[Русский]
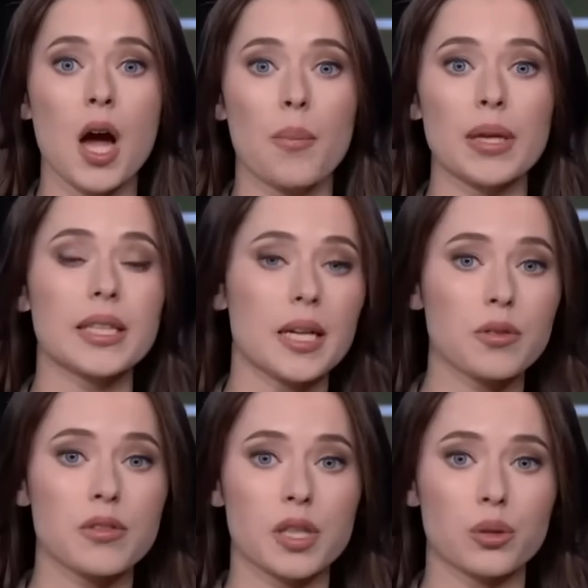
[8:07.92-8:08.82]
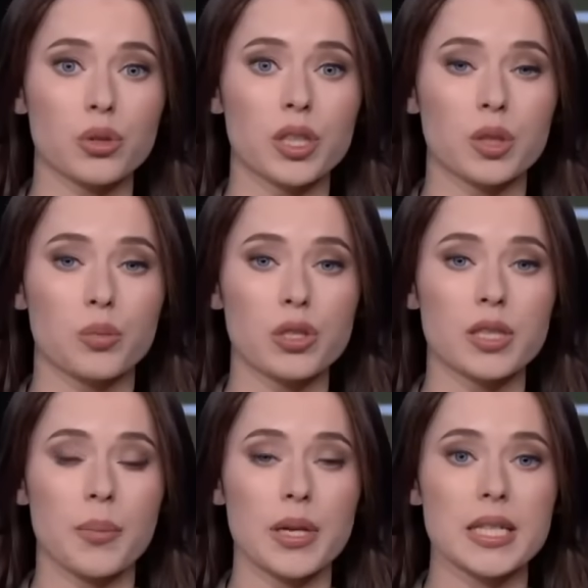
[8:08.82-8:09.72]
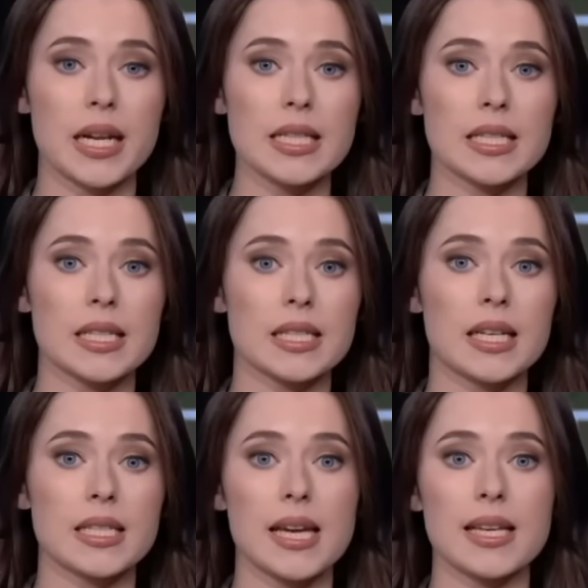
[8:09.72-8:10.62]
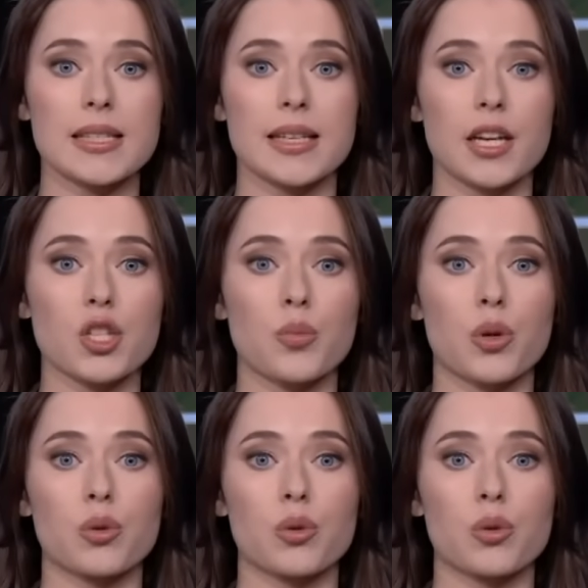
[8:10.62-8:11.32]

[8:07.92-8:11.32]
потребность сотрудников будет определяться, исходя из задач по